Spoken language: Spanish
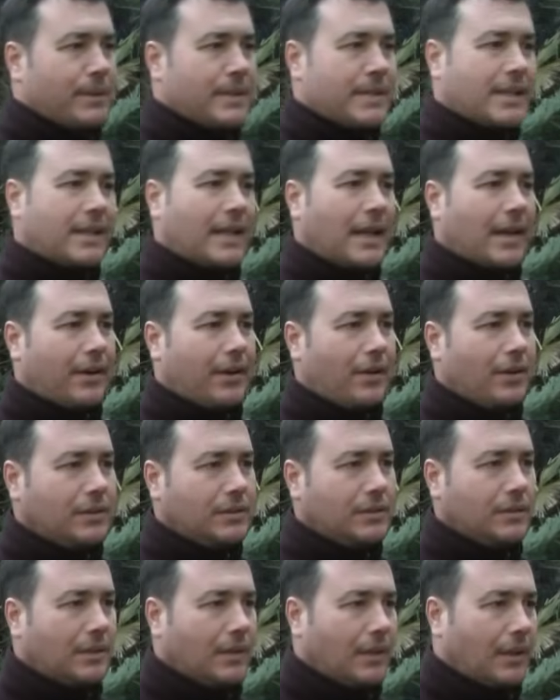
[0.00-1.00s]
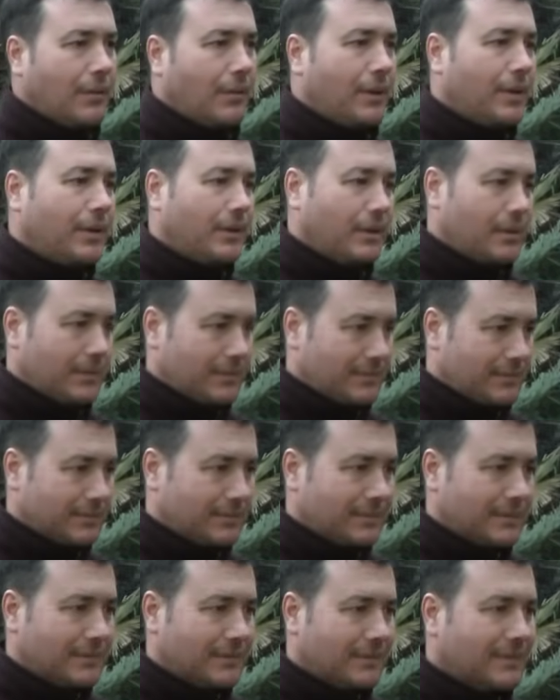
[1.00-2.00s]
visitarnos. Al revés,
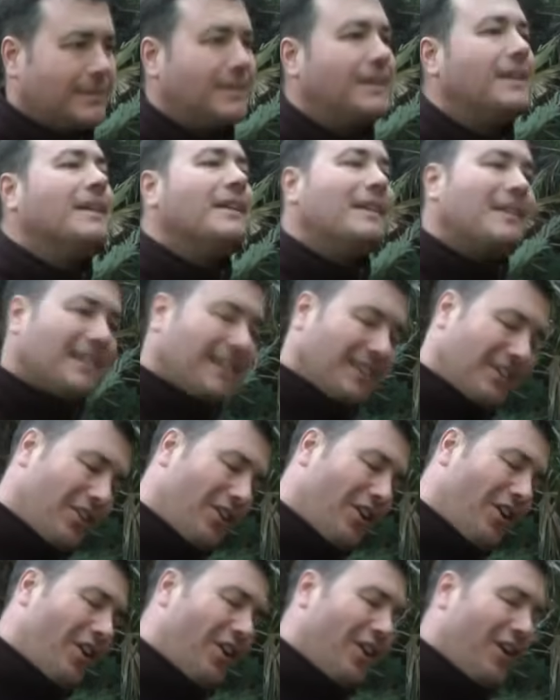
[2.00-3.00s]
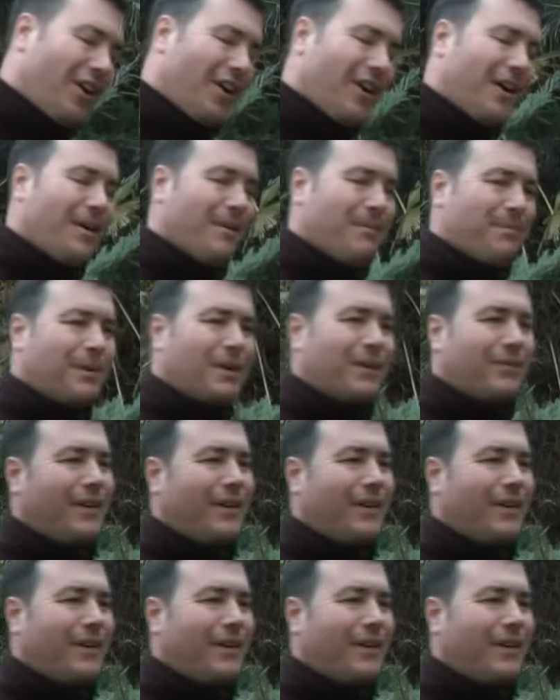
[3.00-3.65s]
gracias por dejarnos entrar también con nuestras cámaras.